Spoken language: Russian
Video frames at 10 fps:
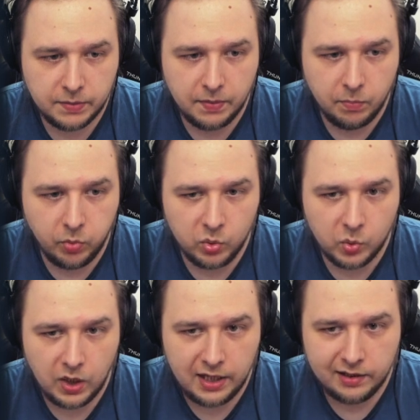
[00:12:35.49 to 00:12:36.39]
типа
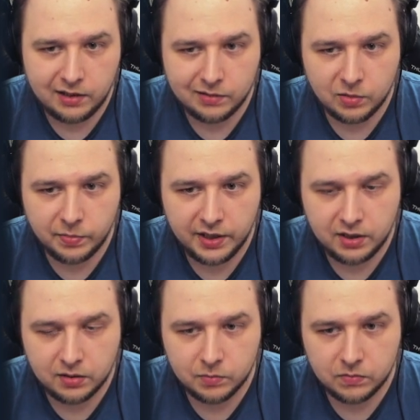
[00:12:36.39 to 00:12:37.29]
полуагро, но при
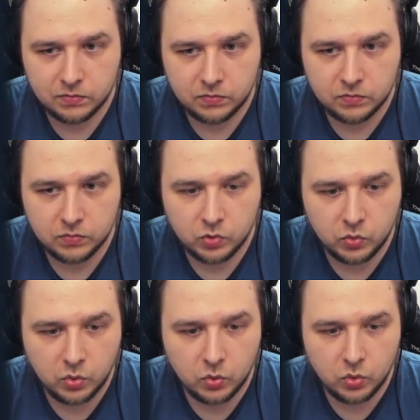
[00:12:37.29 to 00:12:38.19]
этом
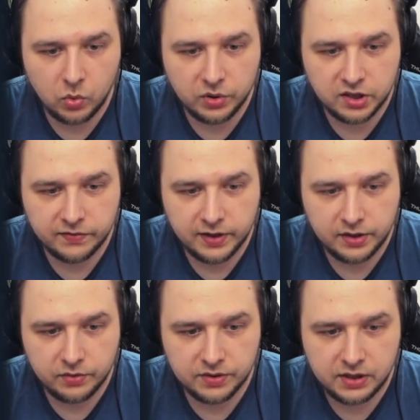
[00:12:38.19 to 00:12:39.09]
уходит в
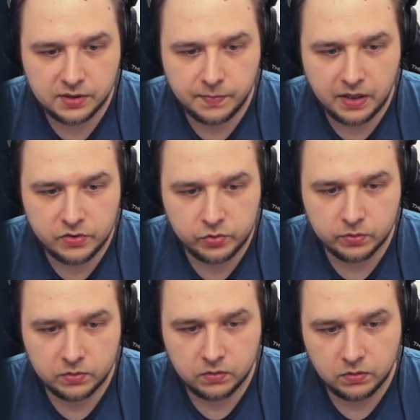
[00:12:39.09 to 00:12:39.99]
лейт, то есть есть
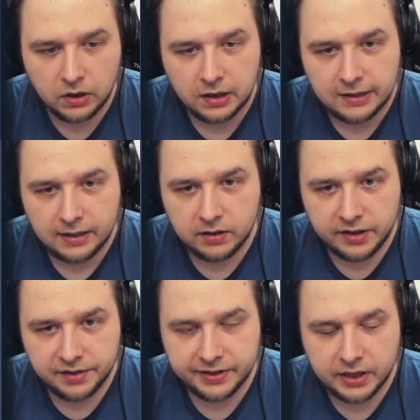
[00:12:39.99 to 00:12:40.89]
парочку
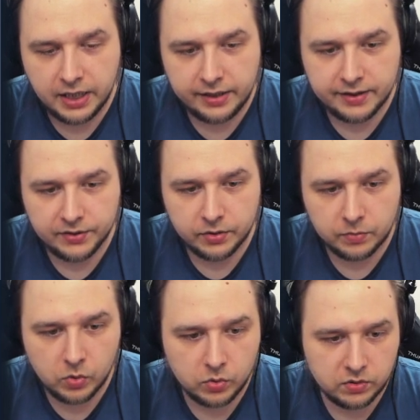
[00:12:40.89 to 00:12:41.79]
лейтовых карт,
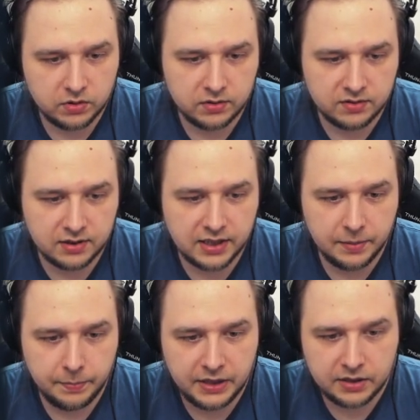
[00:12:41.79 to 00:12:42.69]
которые могут
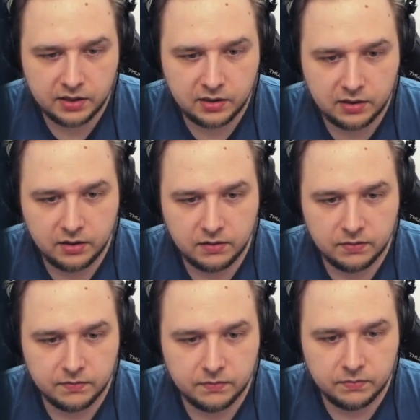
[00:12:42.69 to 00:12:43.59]
закрепить
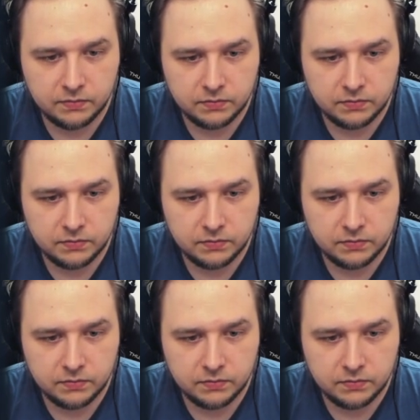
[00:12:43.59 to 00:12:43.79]
или